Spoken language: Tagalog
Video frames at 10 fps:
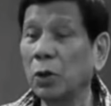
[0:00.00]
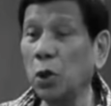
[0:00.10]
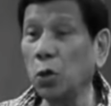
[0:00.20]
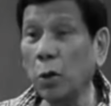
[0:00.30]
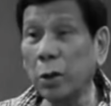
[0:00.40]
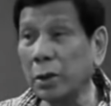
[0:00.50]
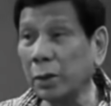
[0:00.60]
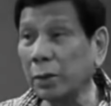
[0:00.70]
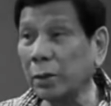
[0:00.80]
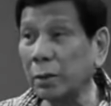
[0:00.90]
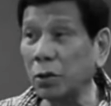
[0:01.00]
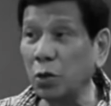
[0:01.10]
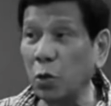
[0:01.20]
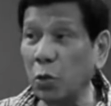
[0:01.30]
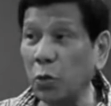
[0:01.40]
You are not
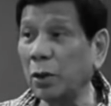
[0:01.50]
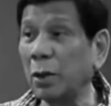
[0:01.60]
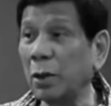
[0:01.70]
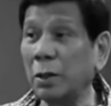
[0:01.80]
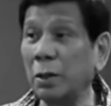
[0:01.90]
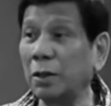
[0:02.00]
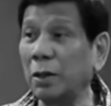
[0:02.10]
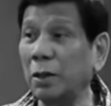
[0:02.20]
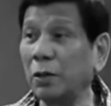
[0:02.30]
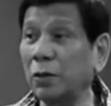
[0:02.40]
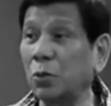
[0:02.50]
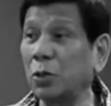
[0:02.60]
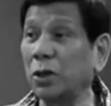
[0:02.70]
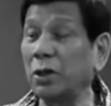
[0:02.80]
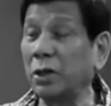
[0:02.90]
doing anything
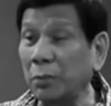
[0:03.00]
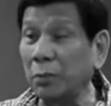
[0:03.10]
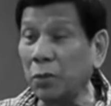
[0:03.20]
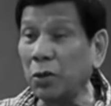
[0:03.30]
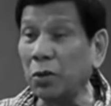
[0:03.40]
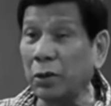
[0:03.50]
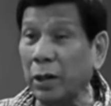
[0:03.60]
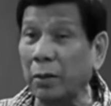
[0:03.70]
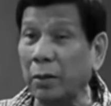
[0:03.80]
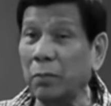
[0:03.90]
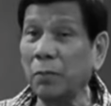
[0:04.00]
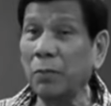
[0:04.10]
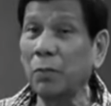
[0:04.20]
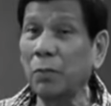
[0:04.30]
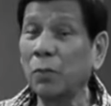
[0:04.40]
to redeem your
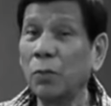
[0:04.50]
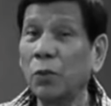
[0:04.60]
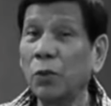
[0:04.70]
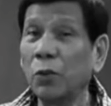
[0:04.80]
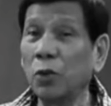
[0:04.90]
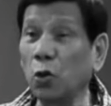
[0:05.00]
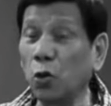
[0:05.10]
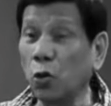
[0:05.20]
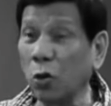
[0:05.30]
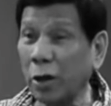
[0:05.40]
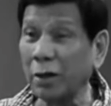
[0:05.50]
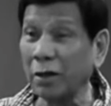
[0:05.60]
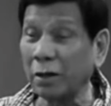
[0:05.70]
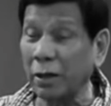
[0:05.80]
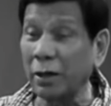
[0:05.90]
name you
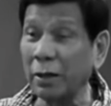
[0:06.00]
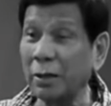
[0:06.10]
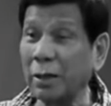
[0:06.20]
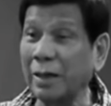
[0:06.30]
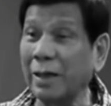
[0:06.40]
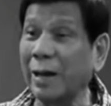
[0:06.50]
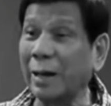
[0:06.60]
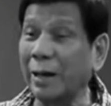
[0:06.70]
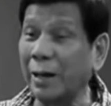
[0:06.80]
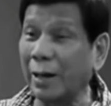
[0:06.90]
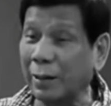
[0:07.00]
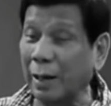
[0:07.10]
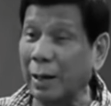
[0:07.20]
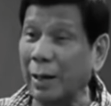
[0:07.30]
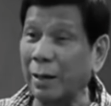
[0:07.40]
are there,
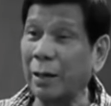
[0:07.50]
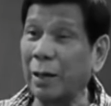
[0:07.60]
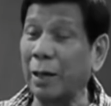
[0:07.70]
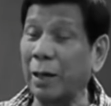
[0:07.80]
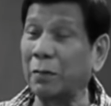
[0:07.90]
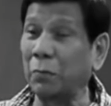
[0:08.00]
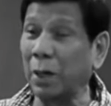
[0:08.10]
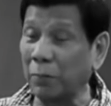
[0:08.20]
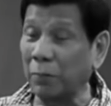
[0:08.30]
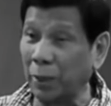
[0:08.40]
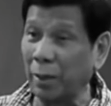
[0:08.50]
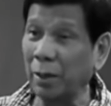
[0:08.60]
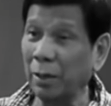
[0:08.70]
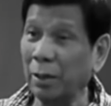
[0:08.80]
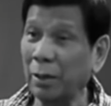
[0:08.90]
nagkakalat ka, and
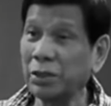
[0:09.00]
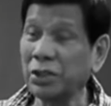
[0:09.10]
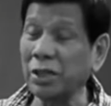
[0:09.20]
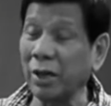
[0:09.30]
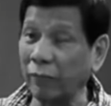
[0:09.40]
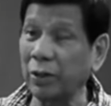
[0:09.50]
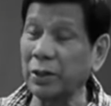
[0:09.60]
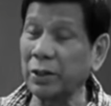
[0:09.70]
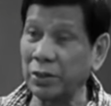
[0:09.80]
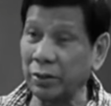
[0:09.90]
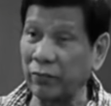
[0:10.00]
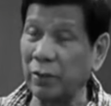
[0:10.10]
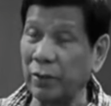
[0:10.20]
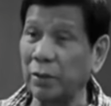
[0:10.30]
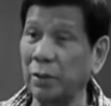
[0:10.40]
maybe suffer the
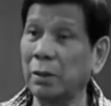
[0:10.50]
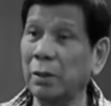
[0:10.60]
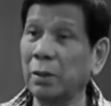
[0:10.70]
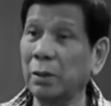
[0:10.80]
same fate.